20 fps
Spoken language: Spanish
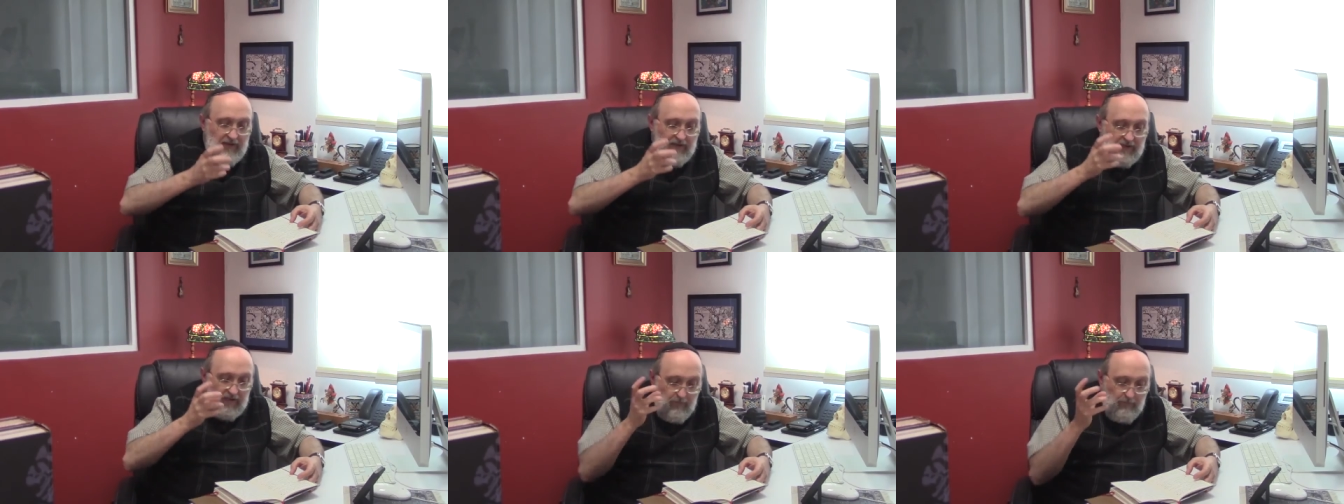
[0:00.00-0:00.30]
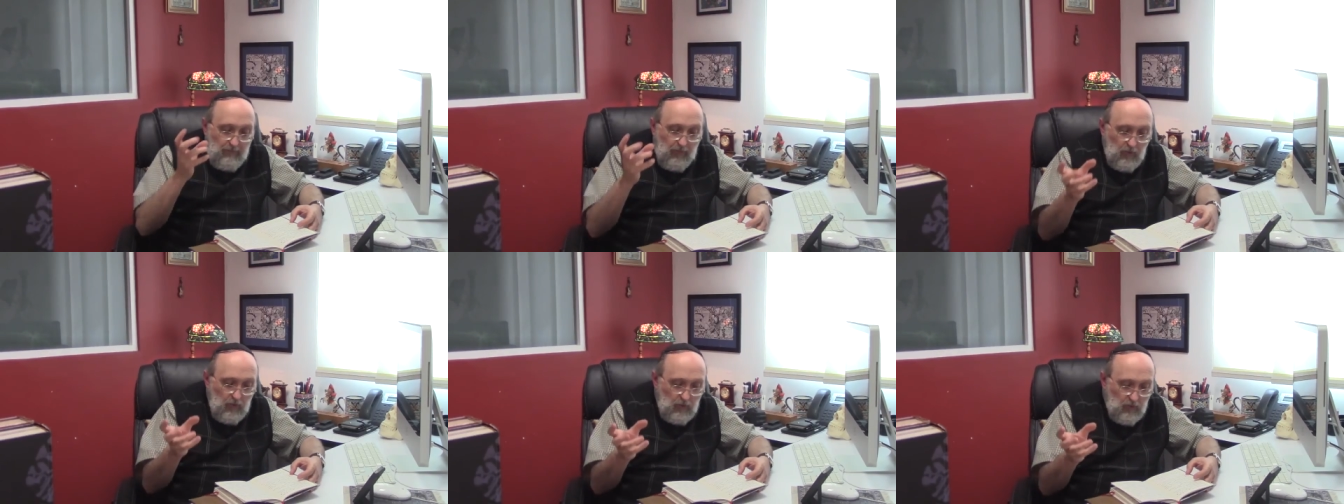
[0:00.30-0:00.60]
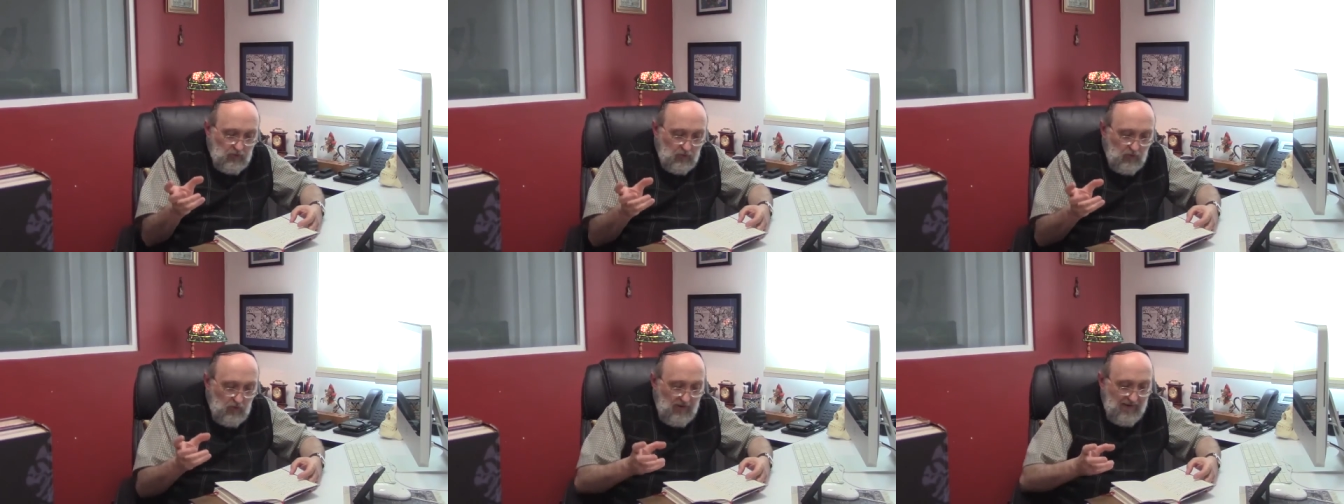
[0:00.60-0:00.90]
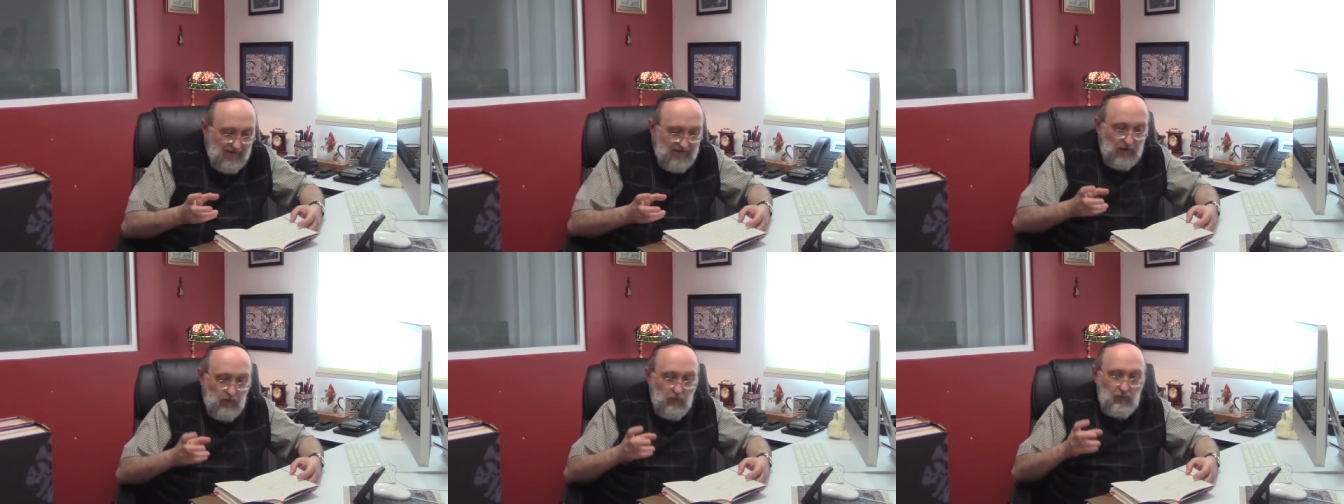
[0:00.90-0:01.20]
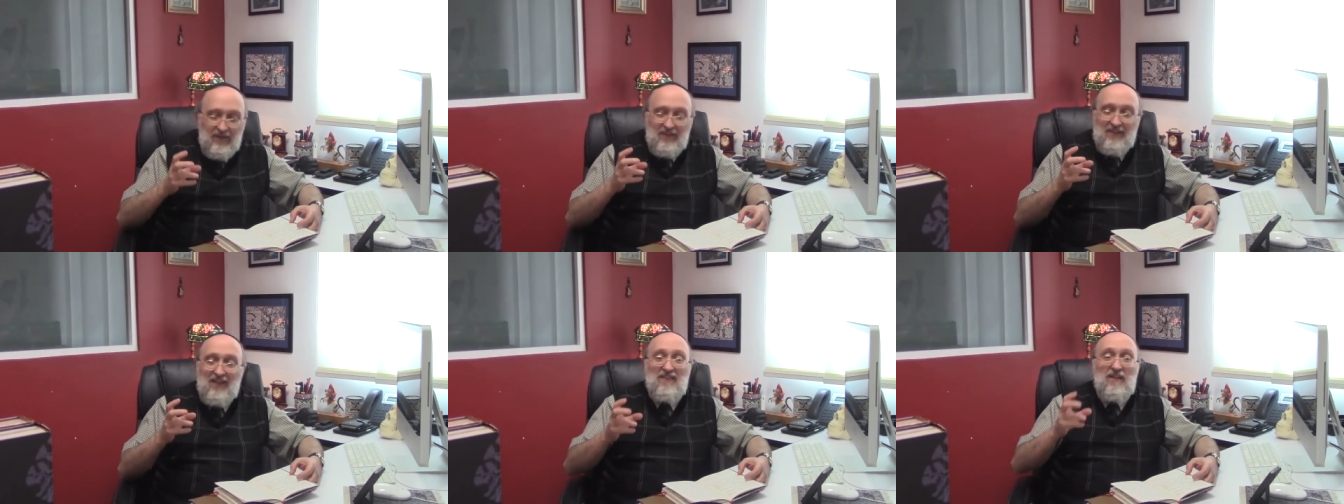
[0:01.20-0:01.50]
y por otro, la
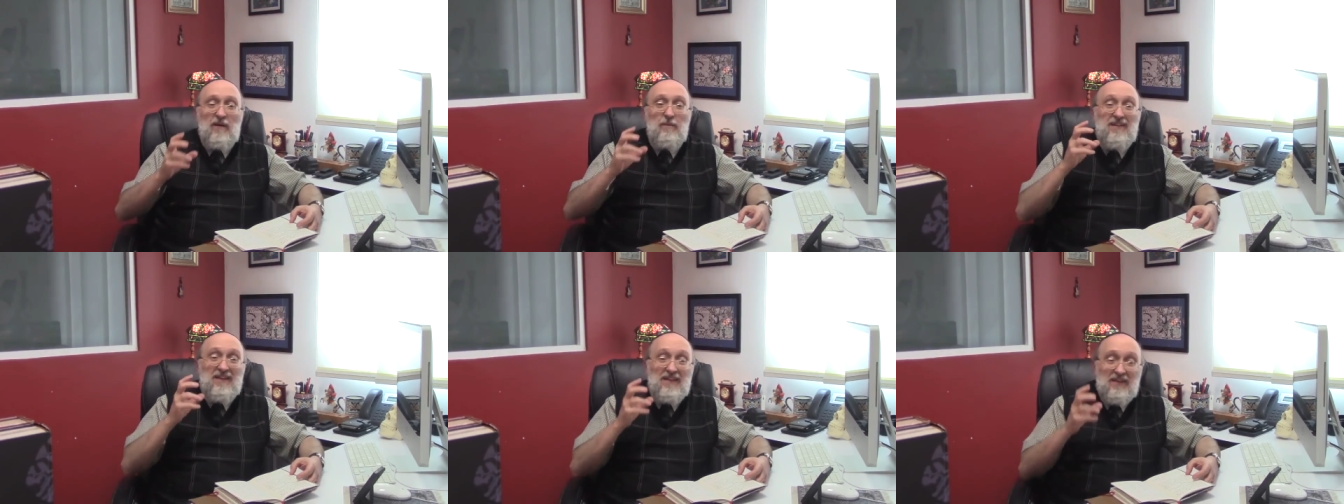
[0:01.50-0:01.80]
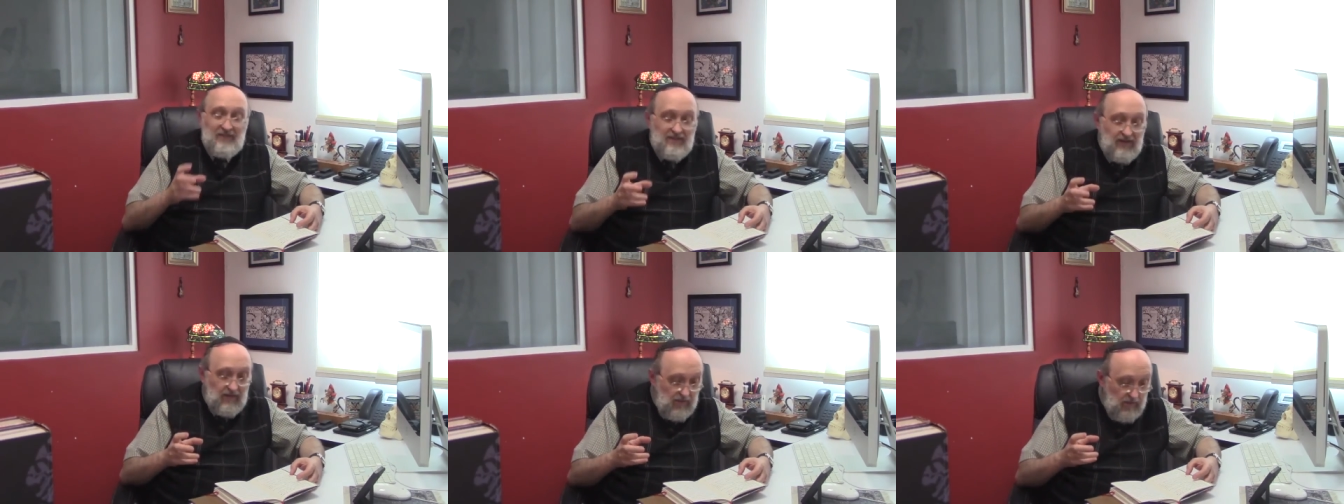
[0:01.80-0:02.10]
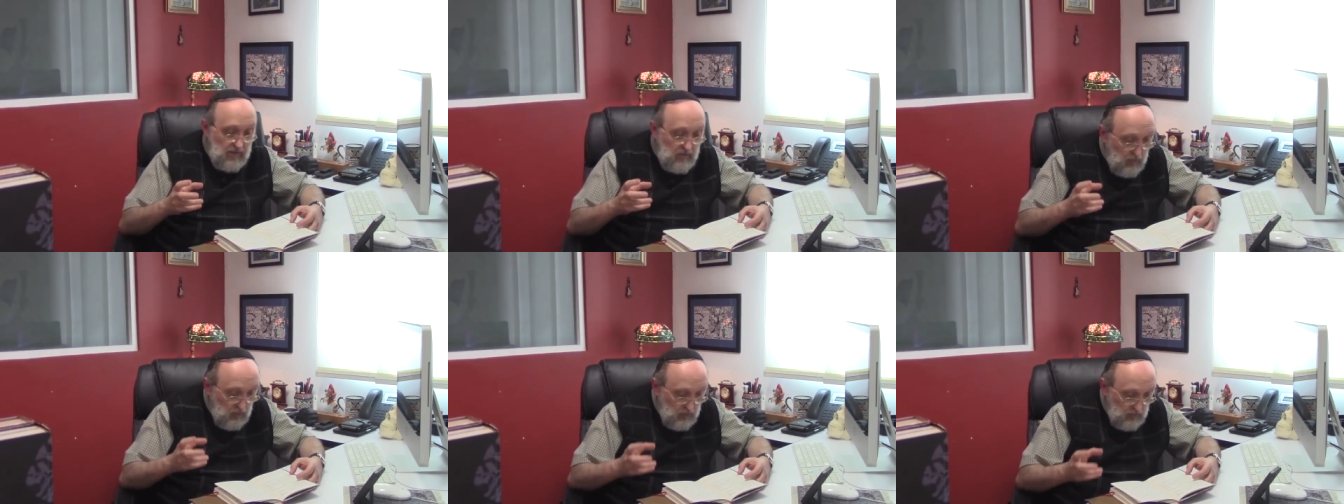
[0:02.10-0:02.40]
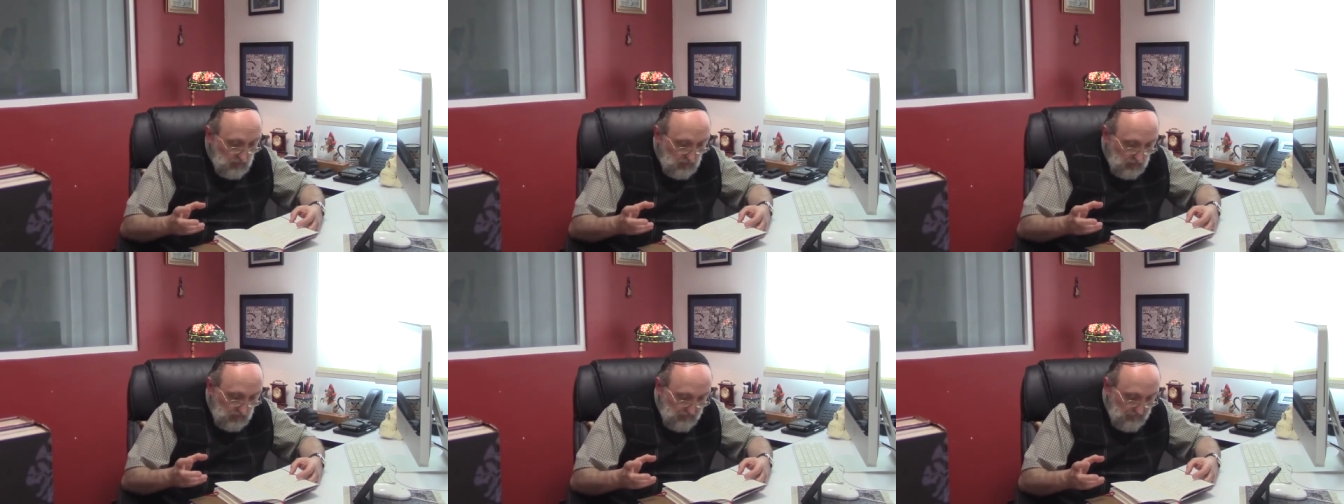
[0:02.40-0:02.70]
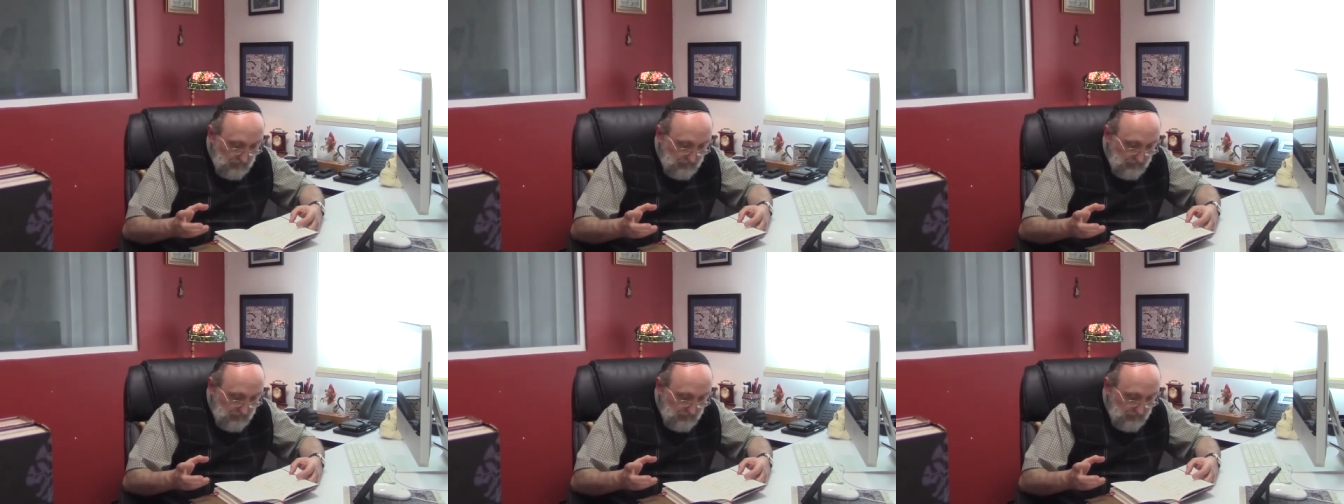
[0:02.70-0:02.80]
unidad abierta del mundo.